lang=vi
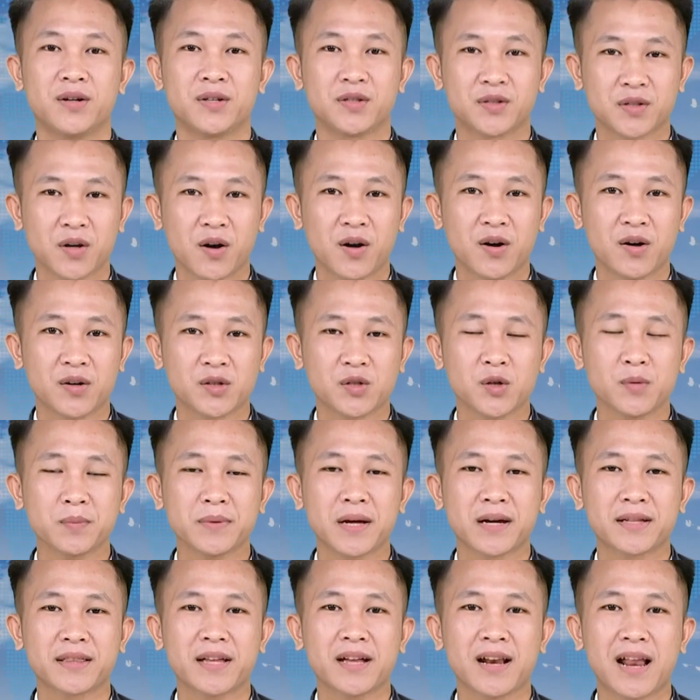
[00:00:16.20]
Sò trong
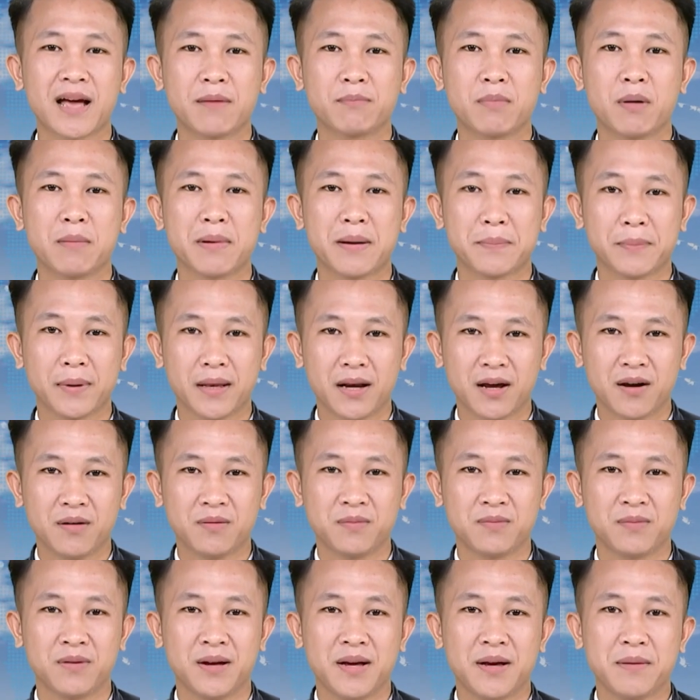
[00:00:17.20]
tạc tiếng lại bò mẹ pì
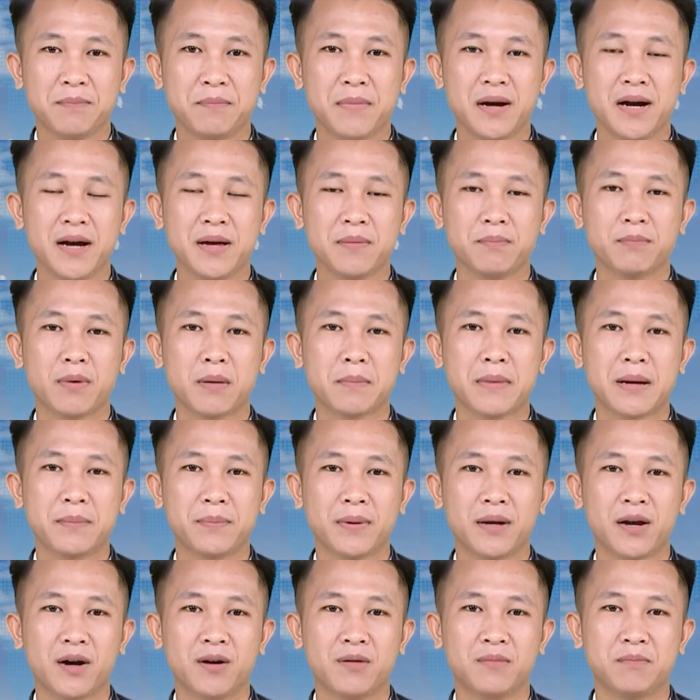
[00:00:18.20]
nong, mới bò mẹ
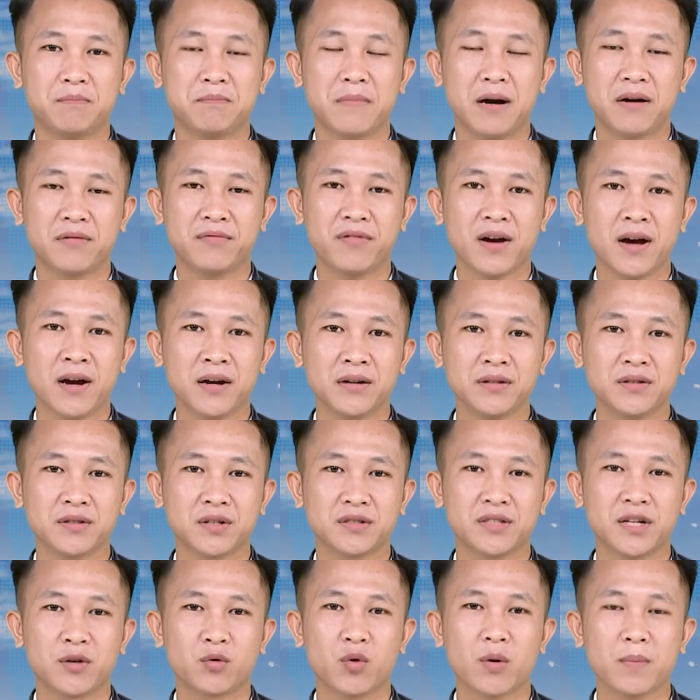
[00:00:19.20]
pì phăng
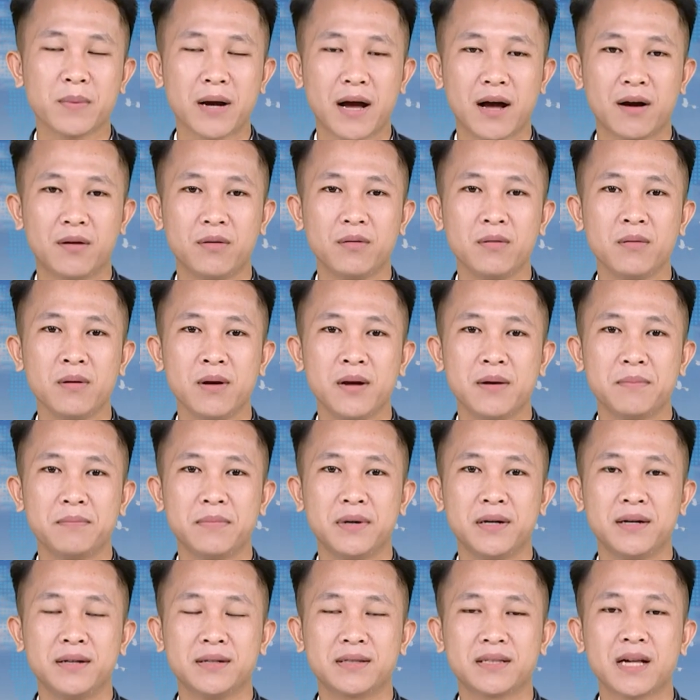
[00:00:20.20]
chương trình quốc khảo,
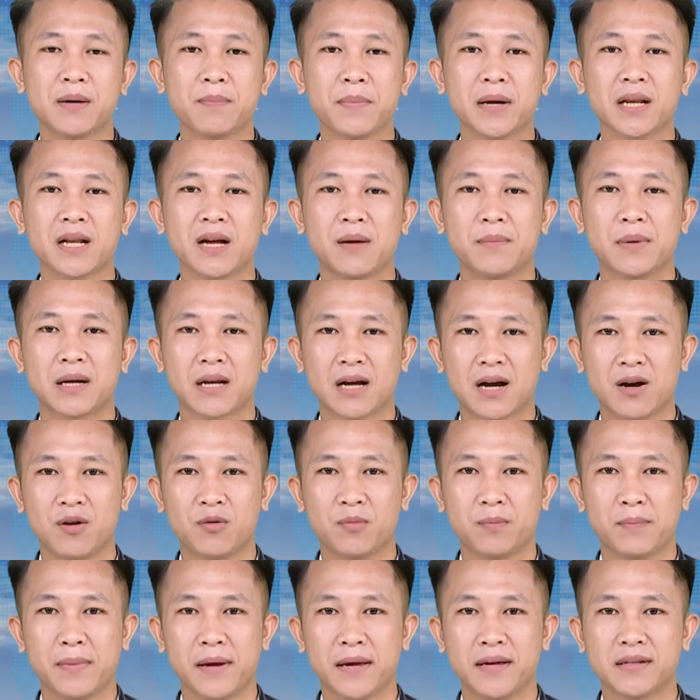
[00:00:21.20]
mừ sát bét cả mật
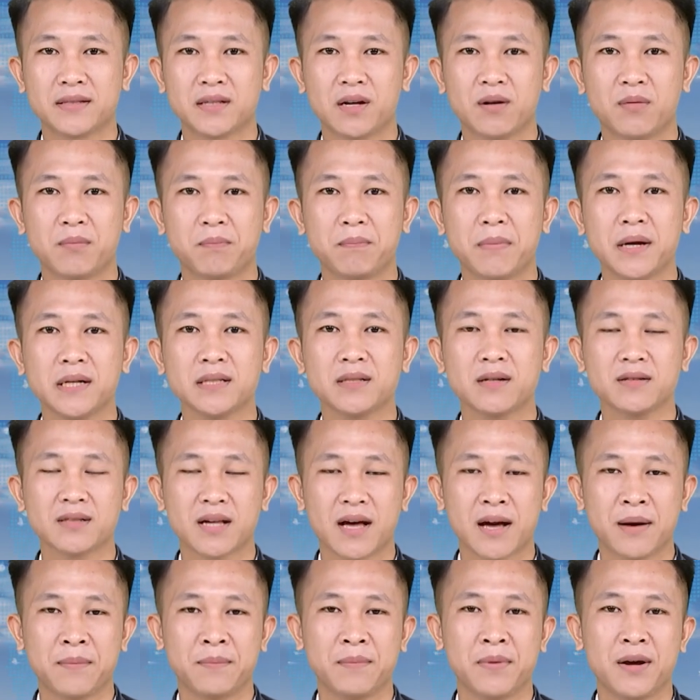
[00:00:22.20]
cầu vì sòng pan sa
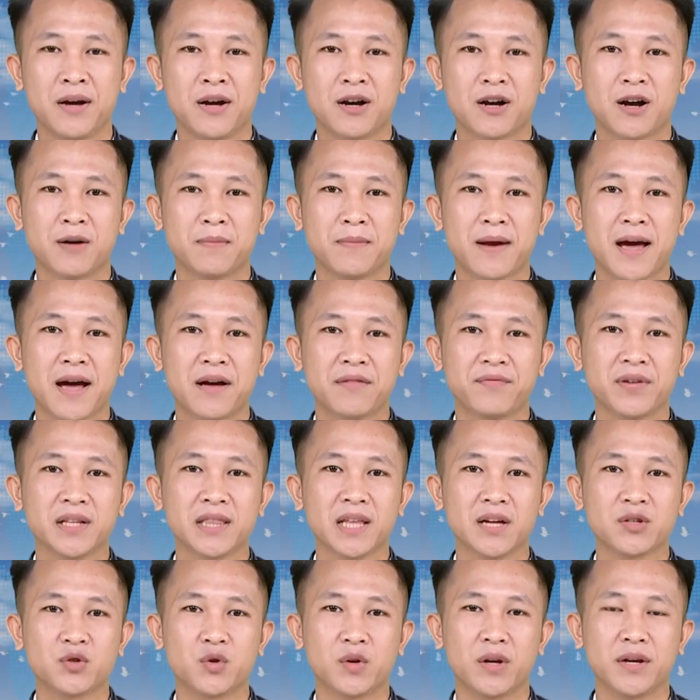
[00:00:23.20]
sam không đài phát
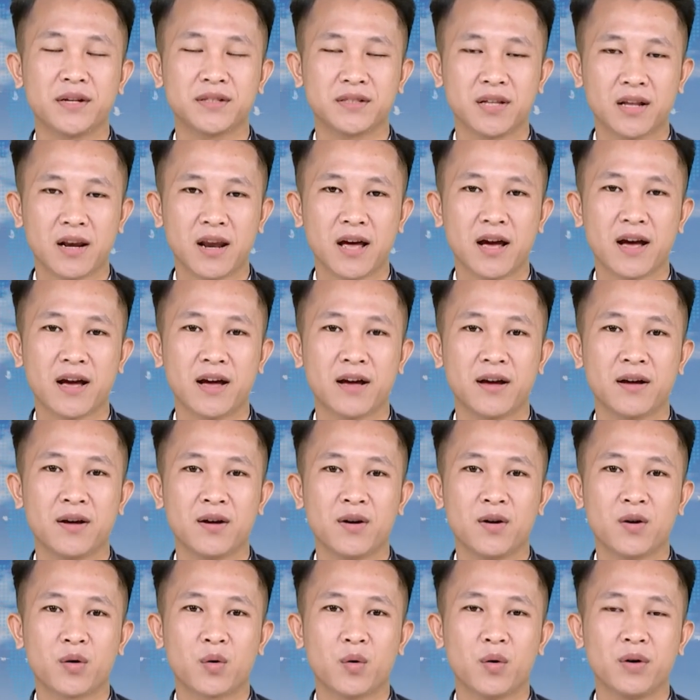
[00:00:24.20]
thanh truyền hình Sơn La,
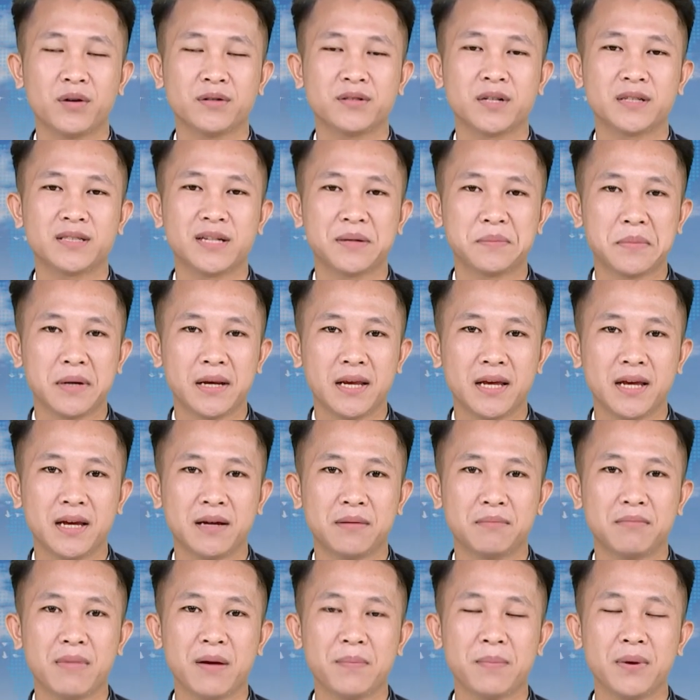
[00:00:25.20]
cuồng chương trình
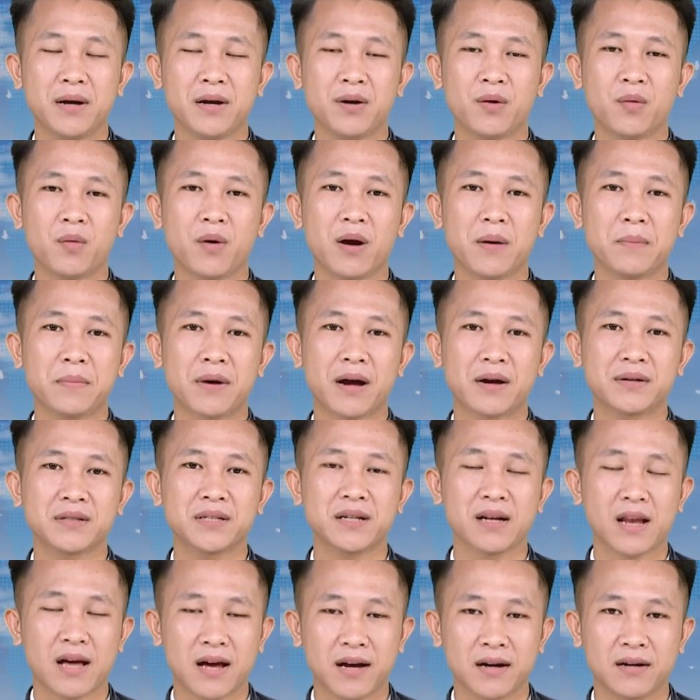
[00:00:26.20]
mini mê bưng quam khá
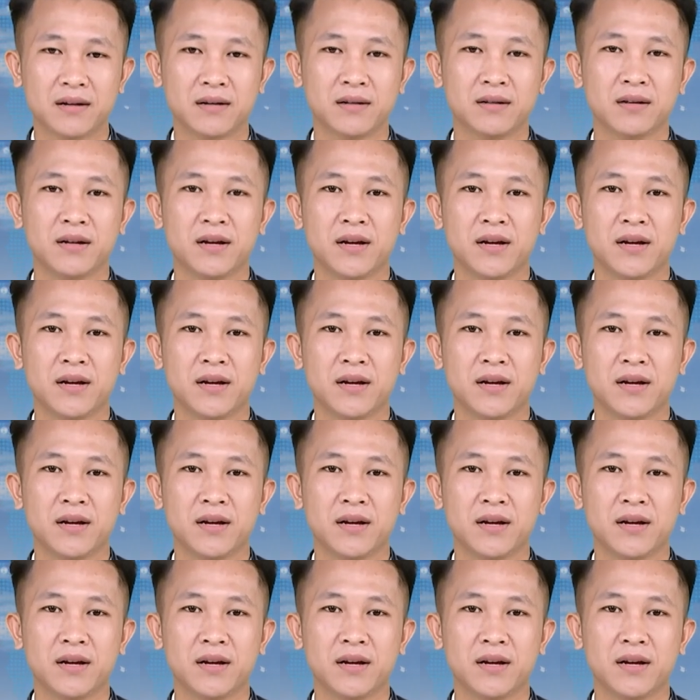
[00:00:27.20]
sức làng.